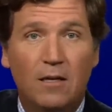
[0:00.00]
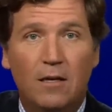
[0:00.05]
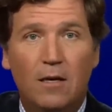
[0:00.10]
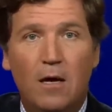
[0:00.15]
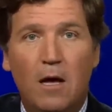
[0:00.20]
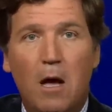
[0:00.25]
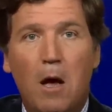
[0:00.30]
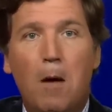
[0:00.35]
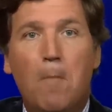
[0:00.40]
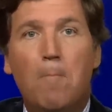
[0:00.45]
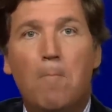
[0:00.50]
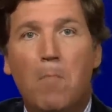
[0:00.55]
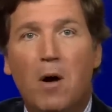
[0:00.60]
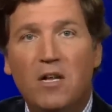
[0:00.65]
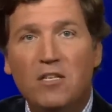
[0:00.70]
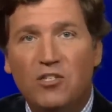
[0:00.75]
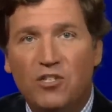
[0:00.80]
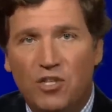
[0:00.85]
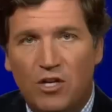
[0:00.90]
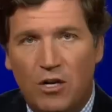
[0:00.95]
Несколько
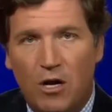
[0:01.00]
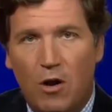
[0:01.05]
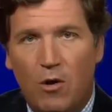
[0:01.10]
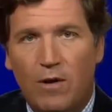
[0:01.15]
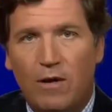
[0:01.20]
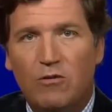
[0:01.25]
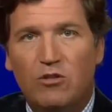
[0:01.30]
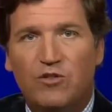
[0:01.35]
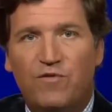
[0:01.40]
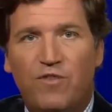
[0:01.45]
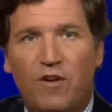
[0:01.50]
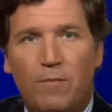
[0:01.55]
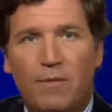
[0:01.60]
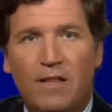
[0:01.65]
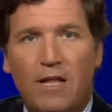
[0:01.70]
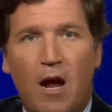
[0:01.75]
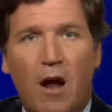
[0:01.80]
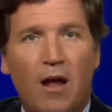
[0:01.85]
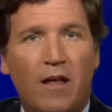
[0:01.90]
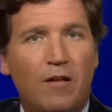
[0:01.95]
месяцев назад он
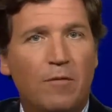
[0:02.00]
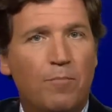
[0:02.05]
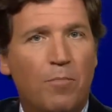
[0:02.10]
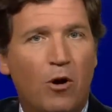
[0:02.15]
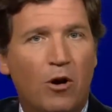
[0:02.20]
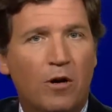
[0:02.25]
снимал маршрут